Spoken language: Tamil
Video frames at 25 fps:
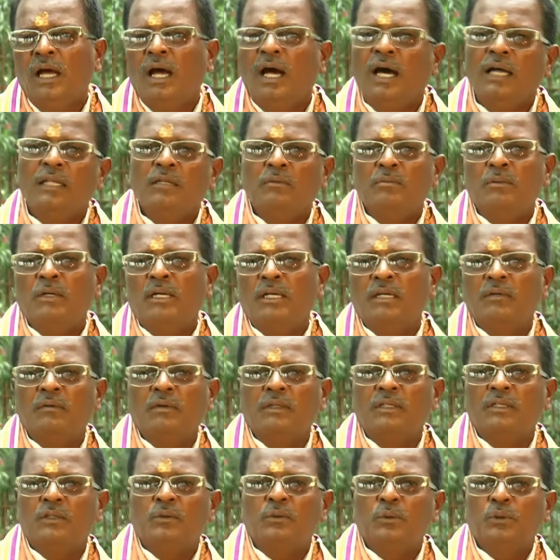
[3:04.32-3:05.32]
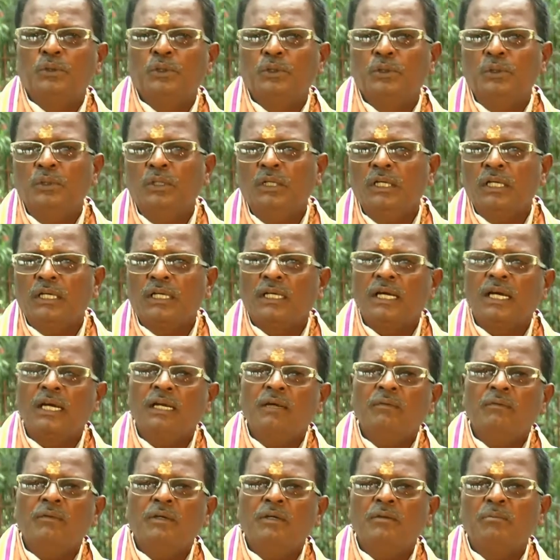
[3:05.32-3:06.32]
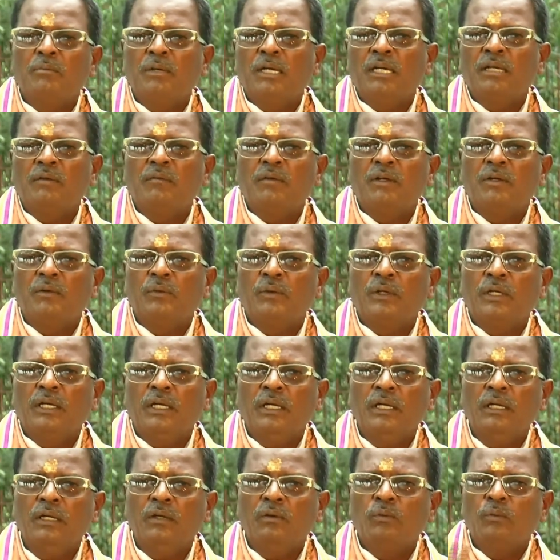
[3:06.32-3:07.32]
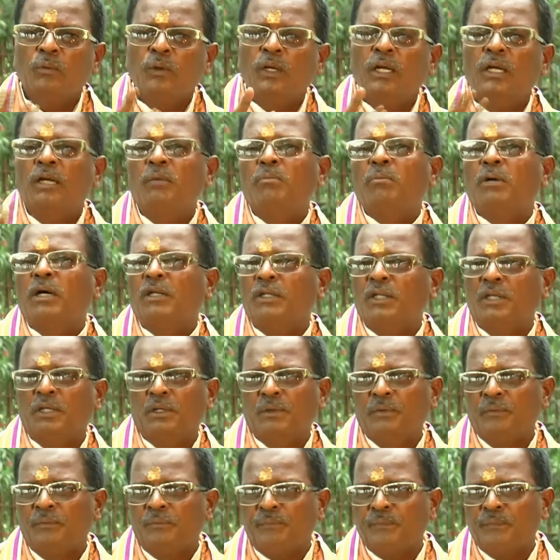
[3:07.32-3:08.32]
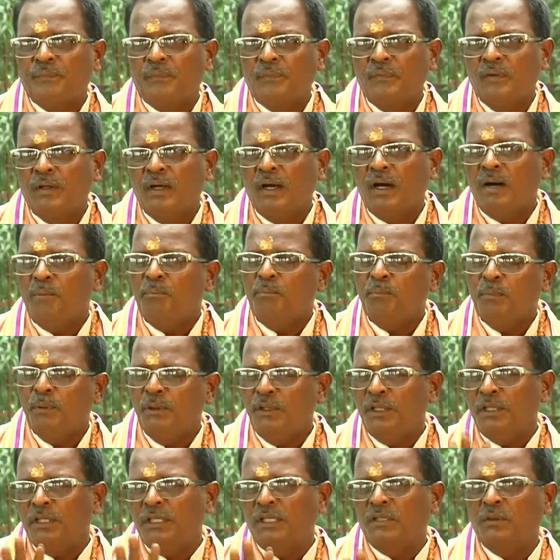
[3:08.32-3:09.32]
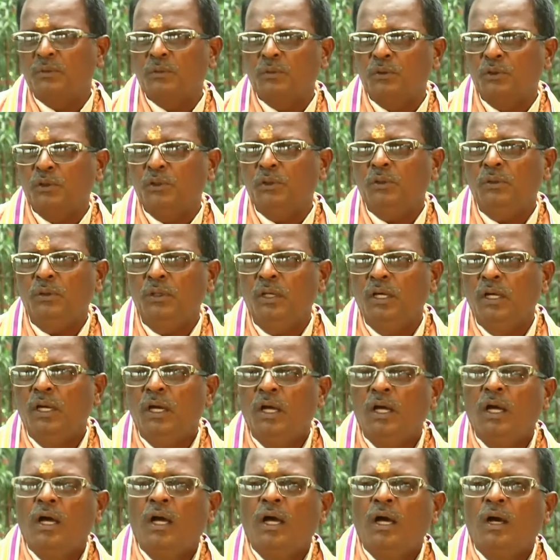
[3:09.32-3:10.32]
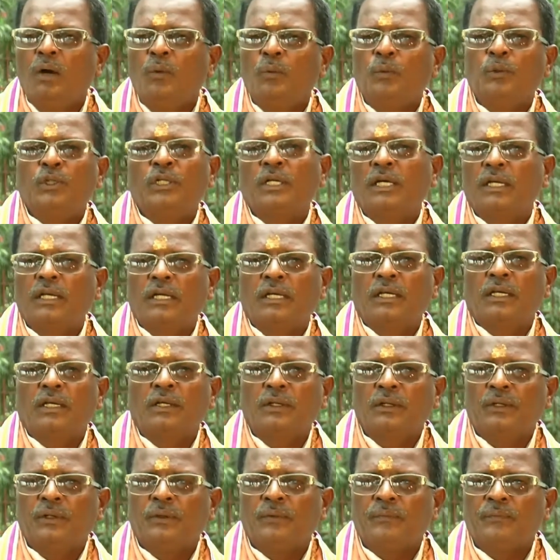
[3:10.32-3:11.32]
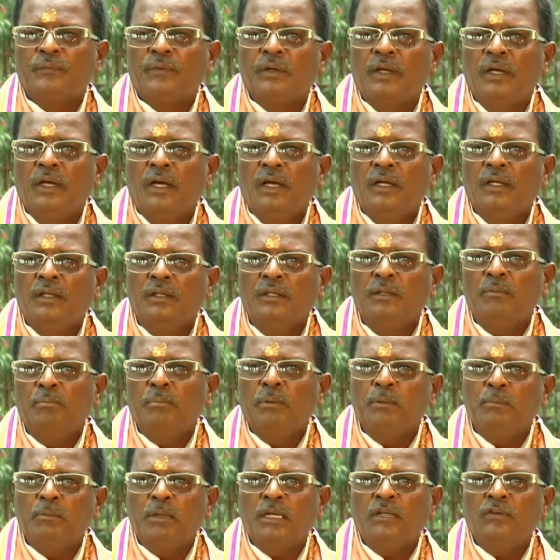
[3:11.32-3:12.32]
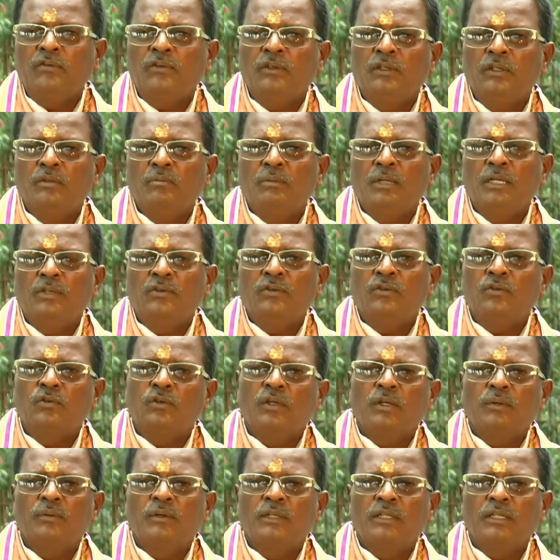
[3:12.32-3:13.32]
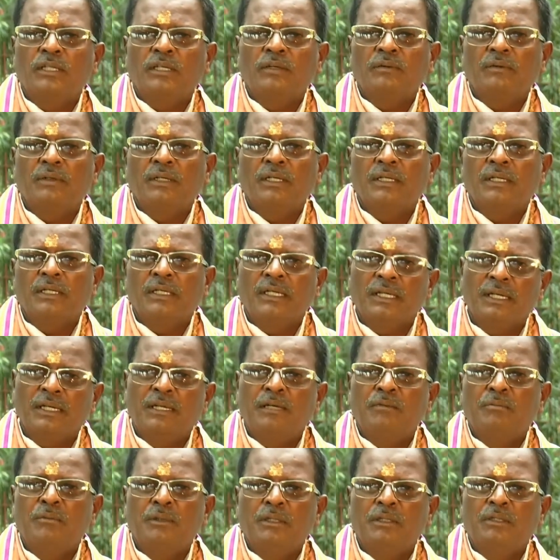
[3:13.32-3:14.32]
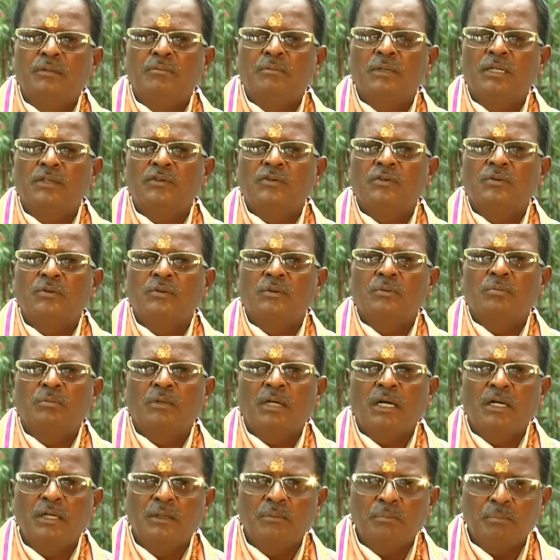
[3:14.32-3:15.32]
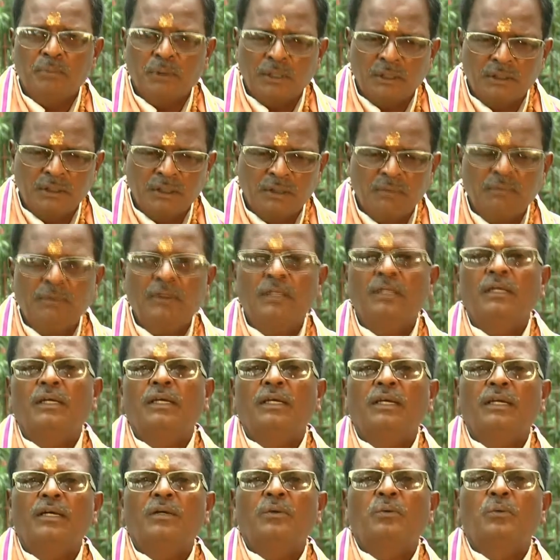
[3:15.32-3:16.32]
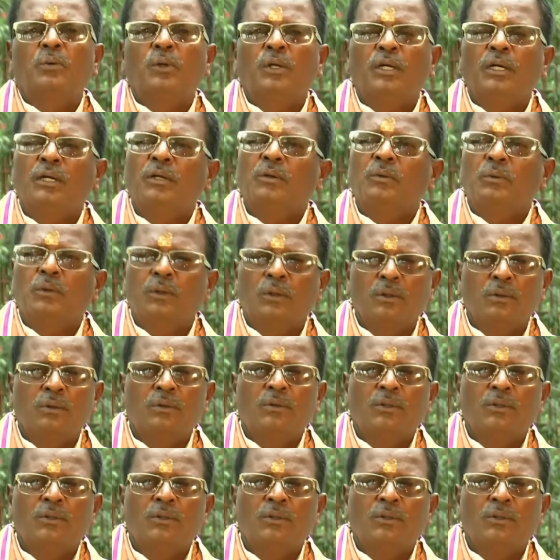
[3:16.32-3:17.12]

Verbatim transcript: அந்த மாதிரி வந்து கொஞ்சம் கணவன் மனைவியினுடைய உடல் பாதிக்கும் அப்போ நீங்கள் அது கொஞ்சம் உஷாராயிருங்க இது இப்போ மாதம் இந்த மாதம் சொல்லவே தேவையில்லை எல்லாமே இந்த மாதம் ஆடி பிறந்தாவே எல்லாம் கோயில் குளம்